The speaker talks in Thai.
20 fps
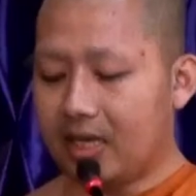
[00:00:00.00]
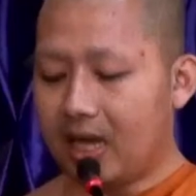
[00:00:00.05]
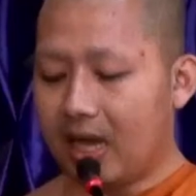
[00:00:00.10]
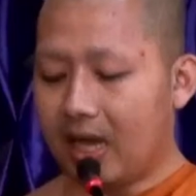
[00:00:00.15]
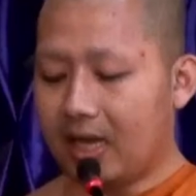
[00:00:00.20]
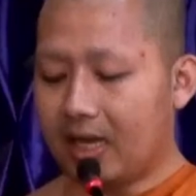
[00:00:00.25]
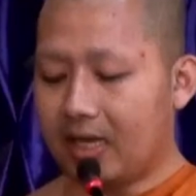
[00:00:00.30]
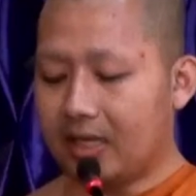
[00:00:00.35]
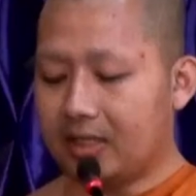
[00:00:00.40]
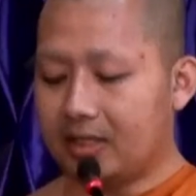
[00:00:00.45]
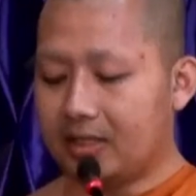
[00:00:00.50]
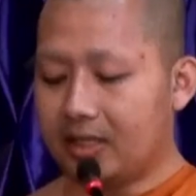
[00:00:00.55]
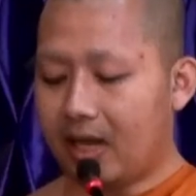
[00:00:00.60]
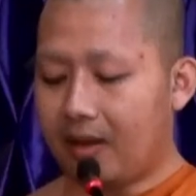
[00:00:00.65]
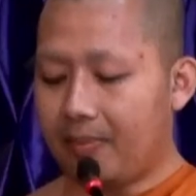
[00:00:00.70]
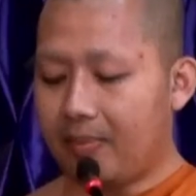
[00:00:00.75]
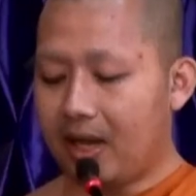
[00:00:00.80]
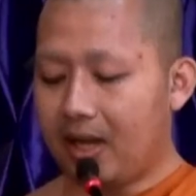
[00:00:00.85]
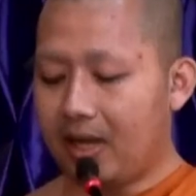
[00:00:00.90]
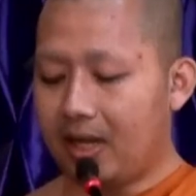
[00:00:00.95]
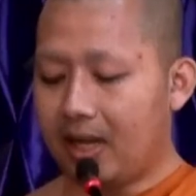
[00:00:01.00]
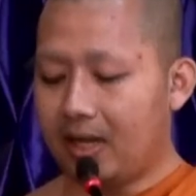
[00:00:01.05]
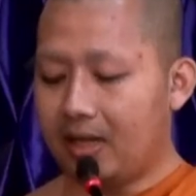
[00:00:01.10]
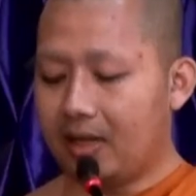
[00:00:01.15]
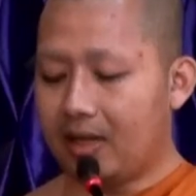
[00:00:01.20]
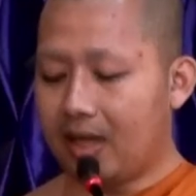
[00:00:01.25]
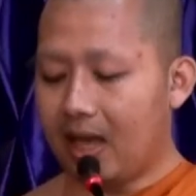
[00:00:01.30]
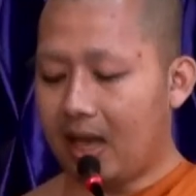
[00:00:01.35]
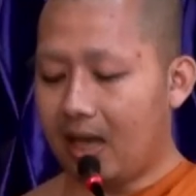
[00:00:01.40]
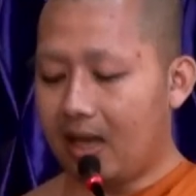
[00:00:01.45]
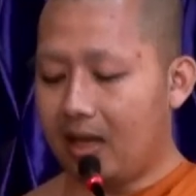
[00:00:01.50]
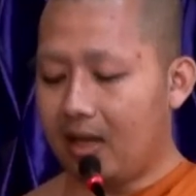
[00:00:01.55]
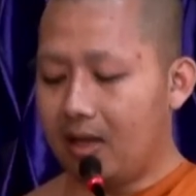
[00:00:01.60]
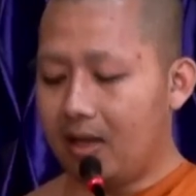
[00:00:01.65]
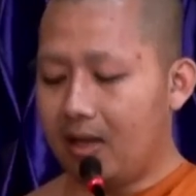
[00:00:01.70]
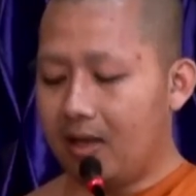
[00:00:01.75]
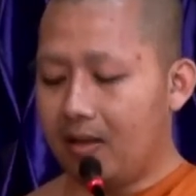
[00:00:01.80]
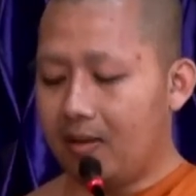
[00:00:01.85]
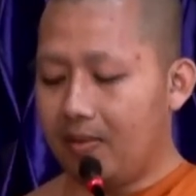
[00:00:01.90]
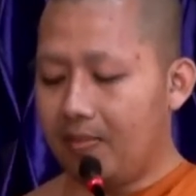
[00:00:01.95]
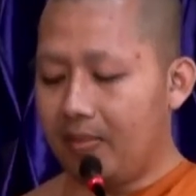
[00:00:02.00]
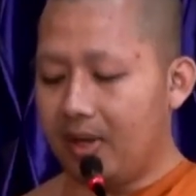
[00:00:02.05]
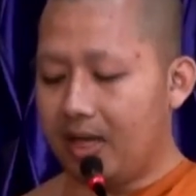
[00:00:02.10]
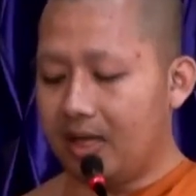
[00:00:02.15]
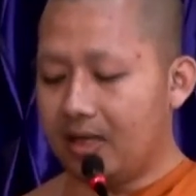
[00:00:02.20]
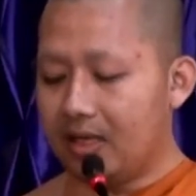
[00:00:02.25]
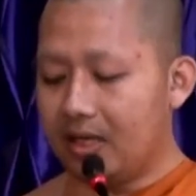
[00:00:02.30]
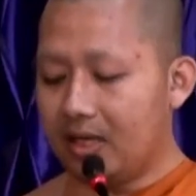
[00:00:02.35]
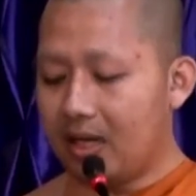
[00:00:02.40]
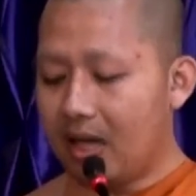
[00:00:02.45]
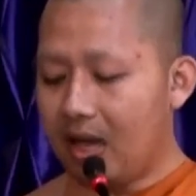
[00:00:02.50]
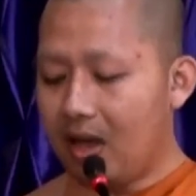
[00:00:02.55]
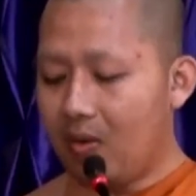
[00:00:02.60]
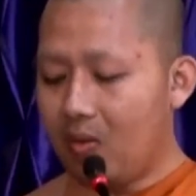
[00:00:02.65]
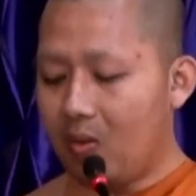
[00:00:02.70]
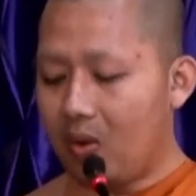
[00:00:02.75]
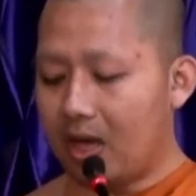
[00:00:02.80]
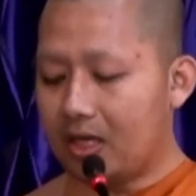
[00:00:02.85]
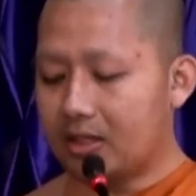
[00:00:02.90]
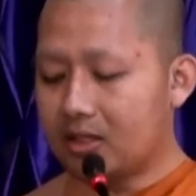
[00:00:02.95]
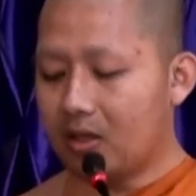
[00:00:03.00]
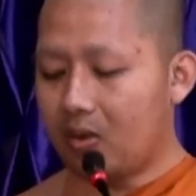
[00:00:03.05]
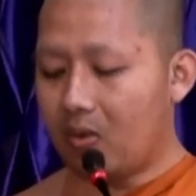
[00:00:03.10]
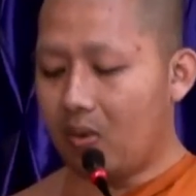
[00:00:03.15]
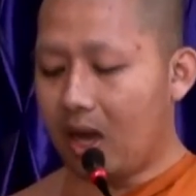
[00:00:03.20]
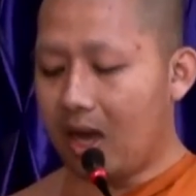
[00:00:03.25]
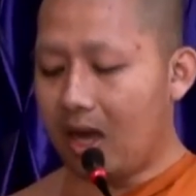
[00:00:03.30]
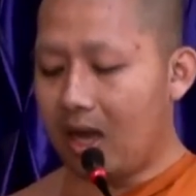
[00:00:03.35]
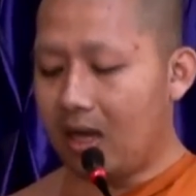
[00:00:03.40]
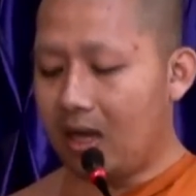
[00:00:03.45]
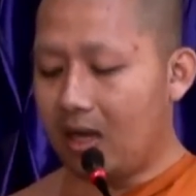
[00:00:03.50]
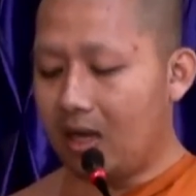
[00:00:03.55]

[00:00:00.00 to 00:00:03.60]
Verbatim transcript: ใส่ จากพระทันตะเมติยะวาสวะ